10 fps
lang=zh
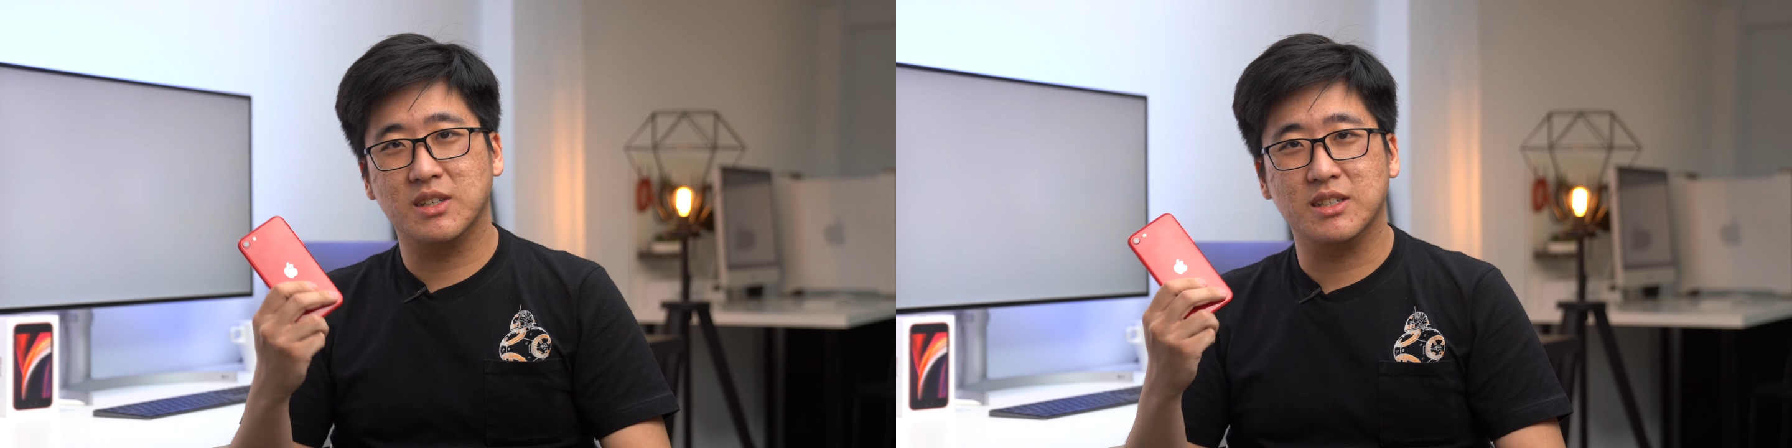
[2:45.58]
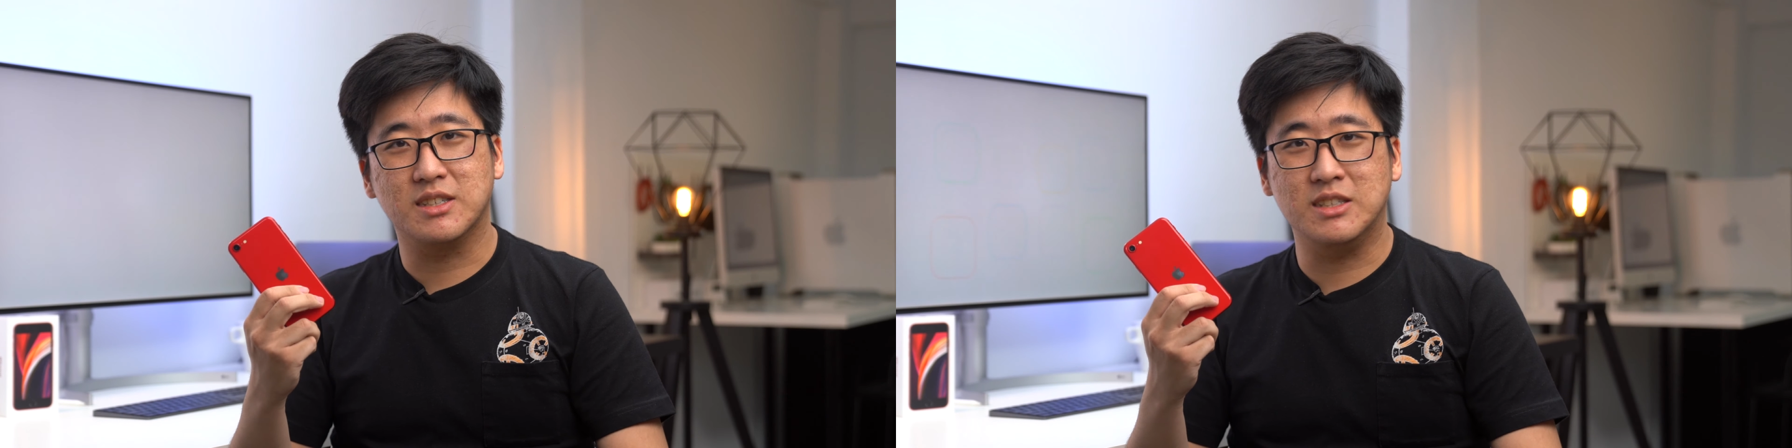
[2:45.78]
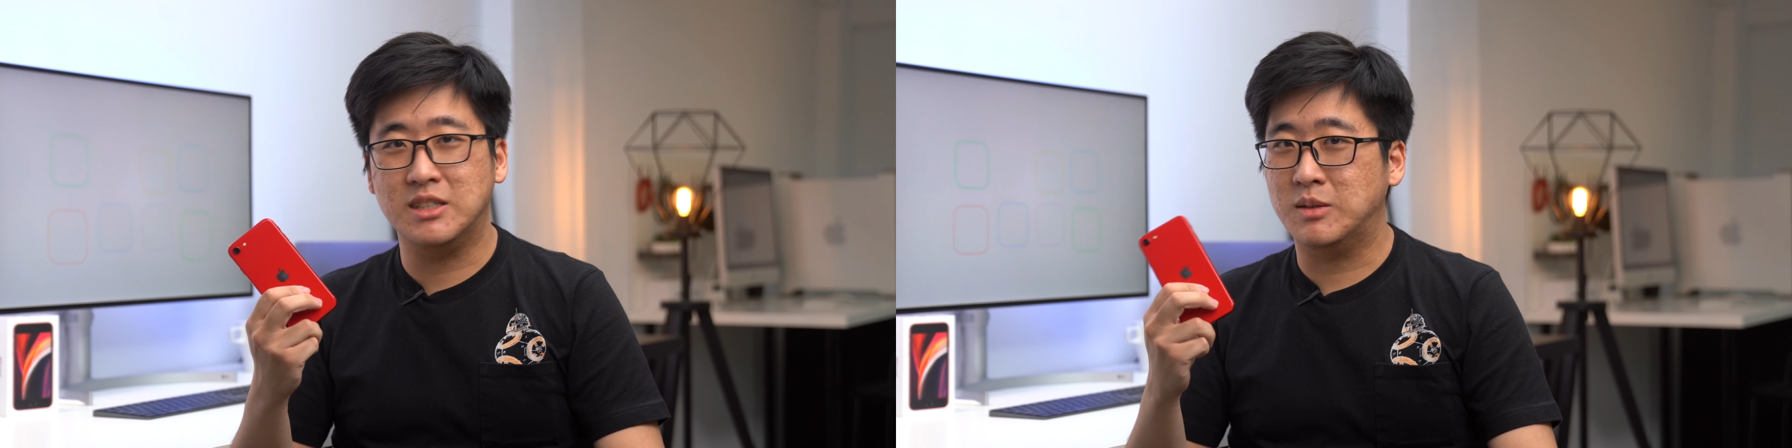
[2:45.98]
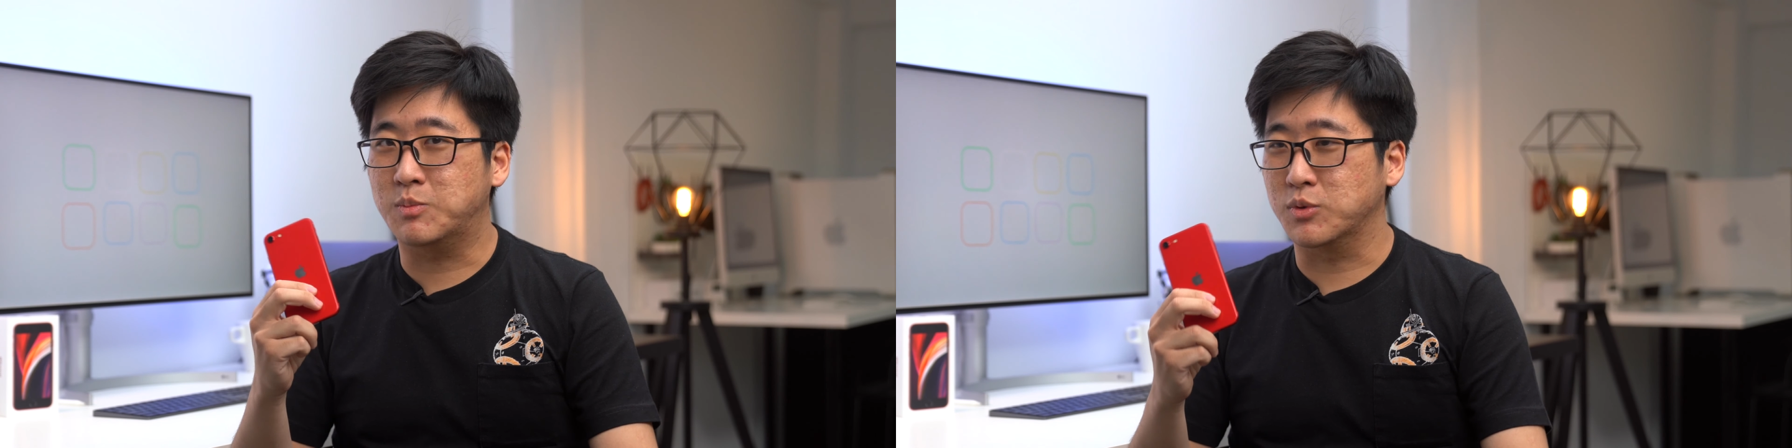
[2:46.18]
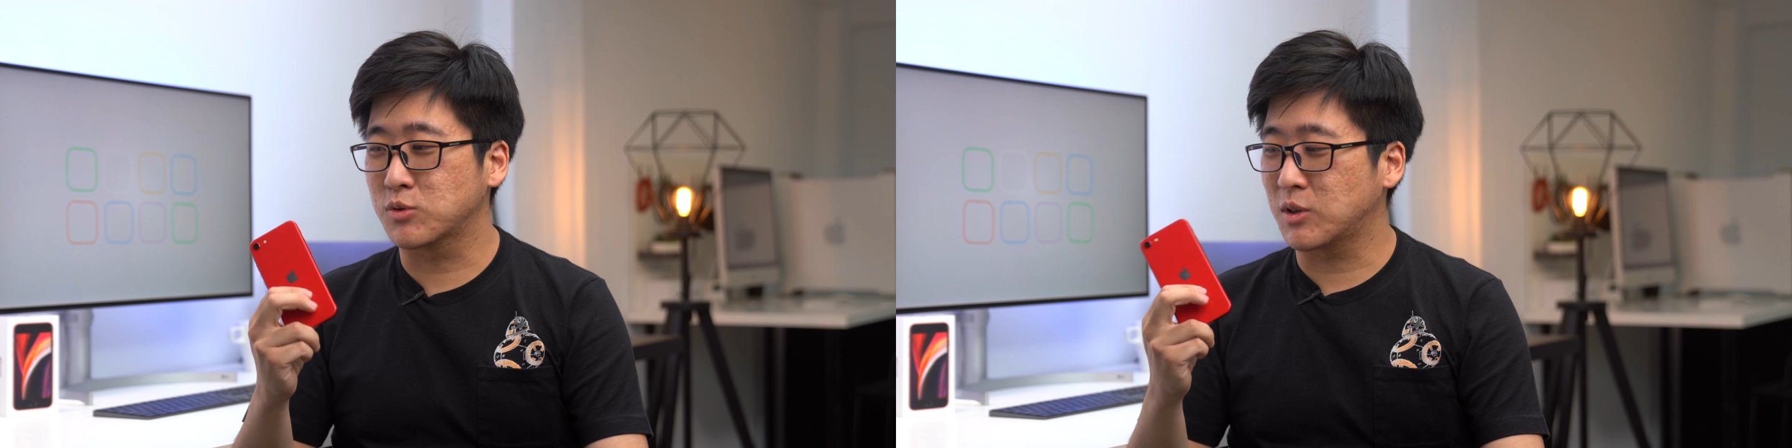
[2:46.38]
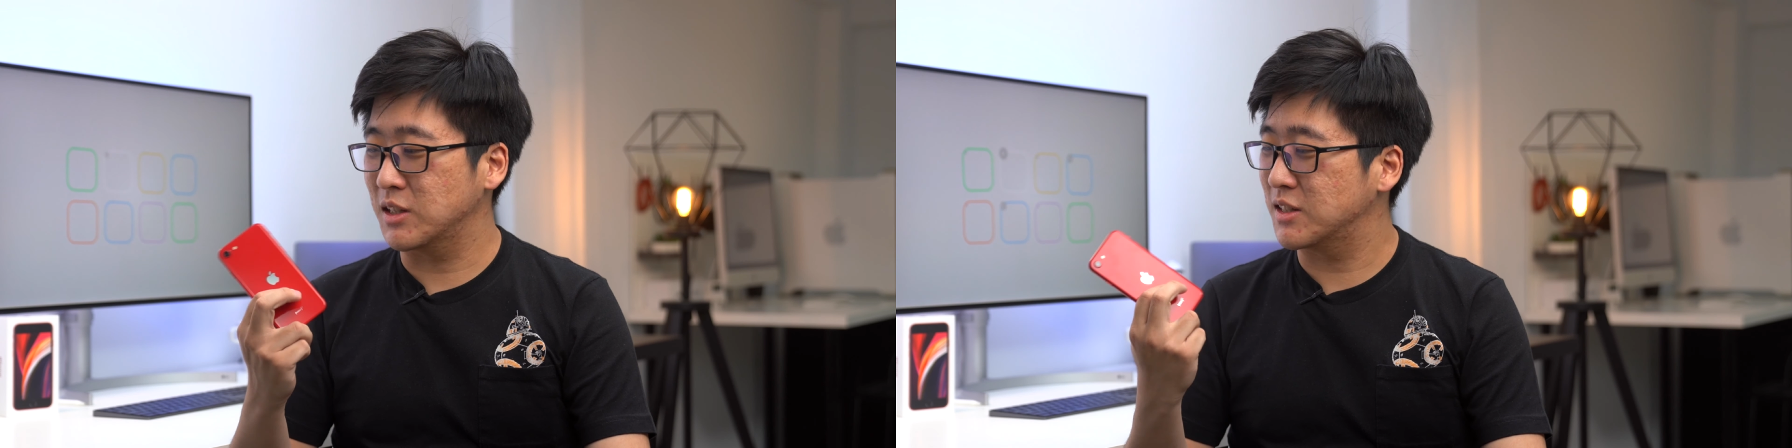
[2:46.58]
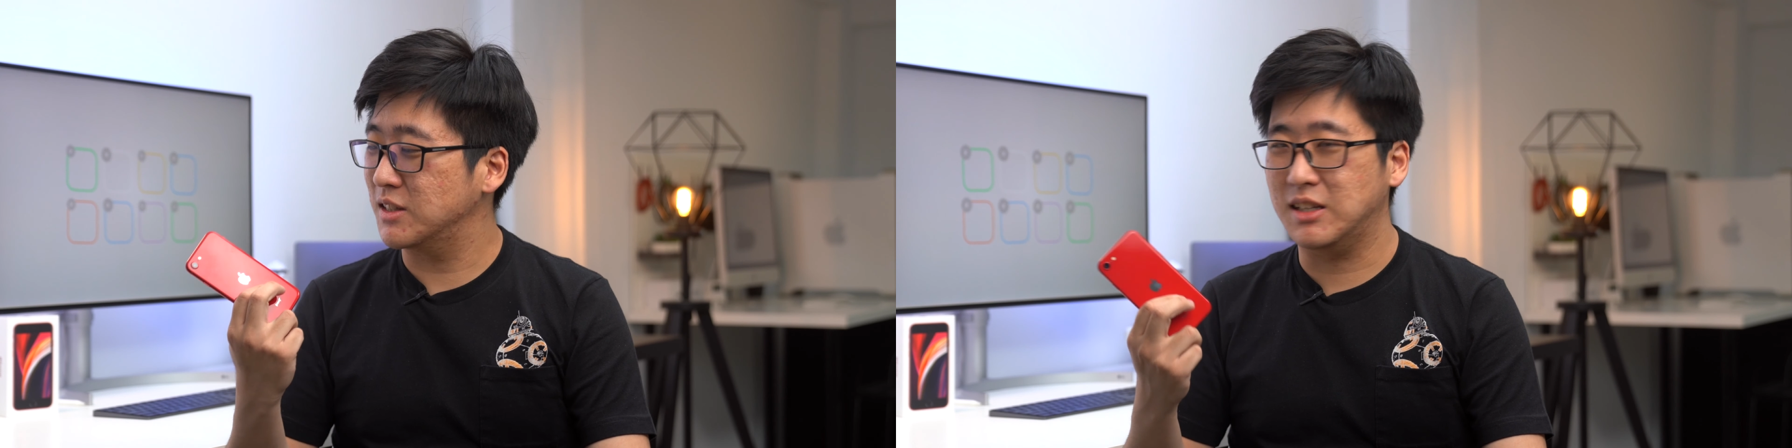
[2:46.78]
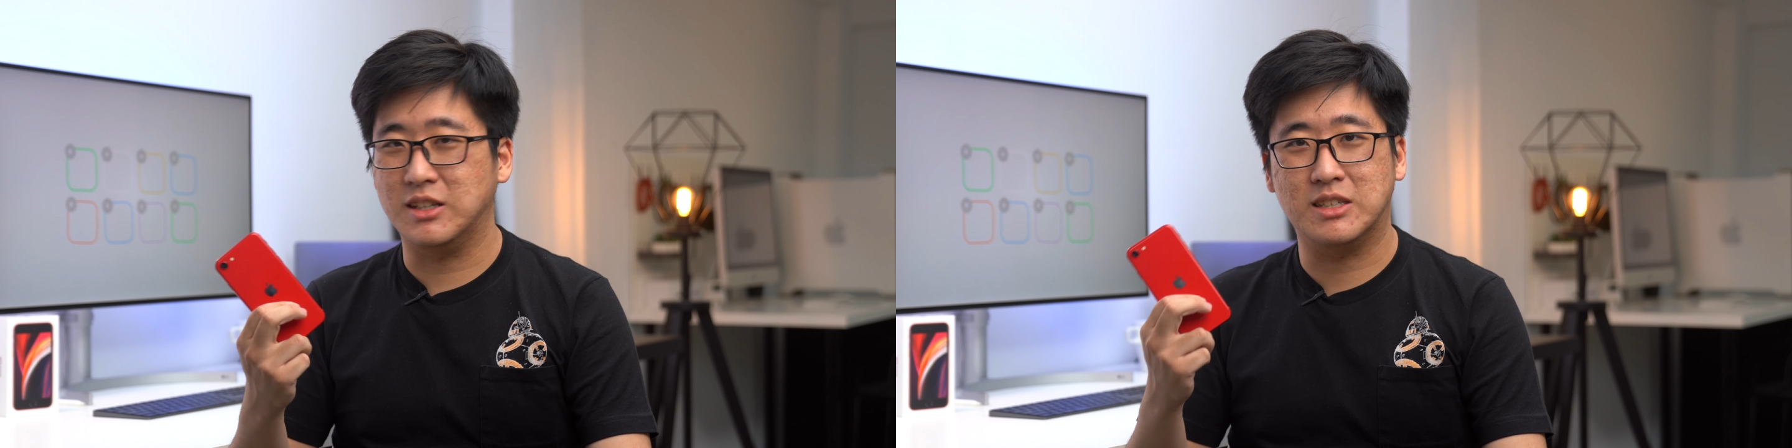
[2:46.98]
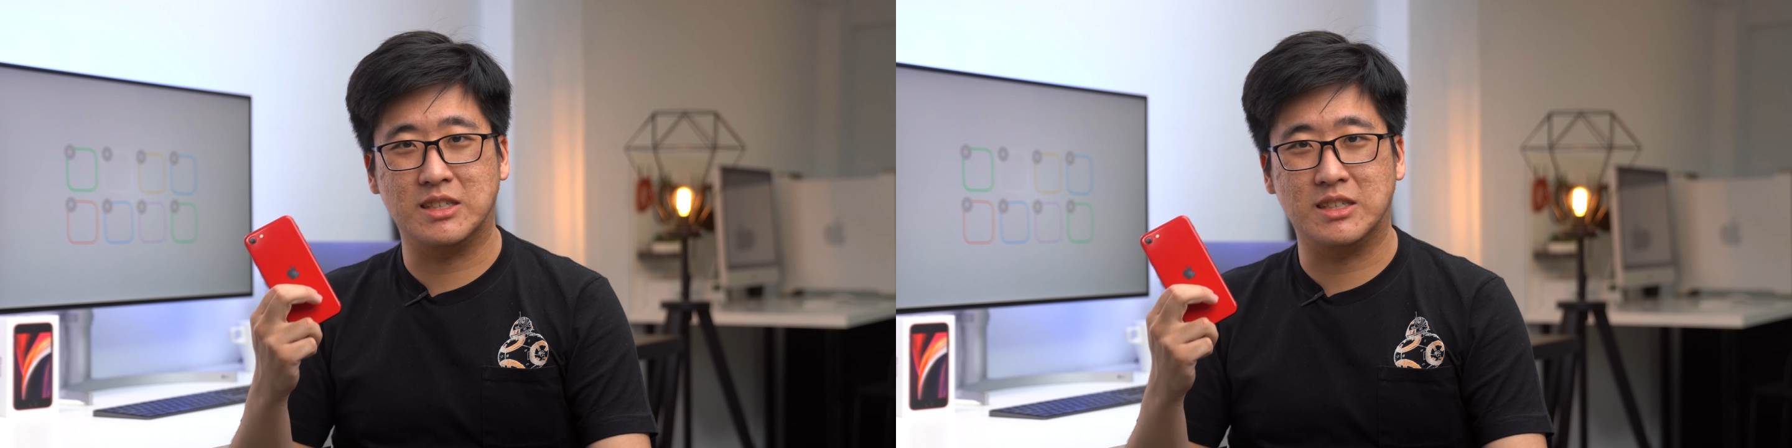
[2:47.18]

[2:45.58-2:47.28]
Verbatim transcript: 实际不算是一